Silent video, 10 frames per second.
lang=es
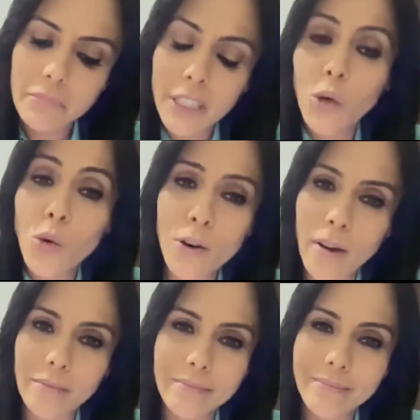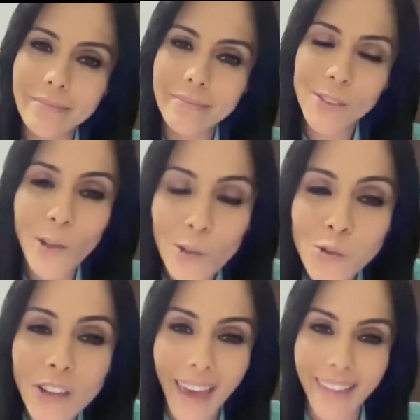Ninguno, solo
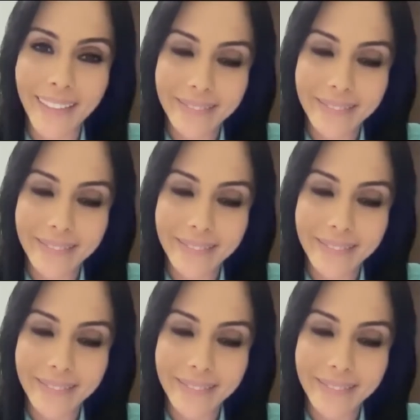usted.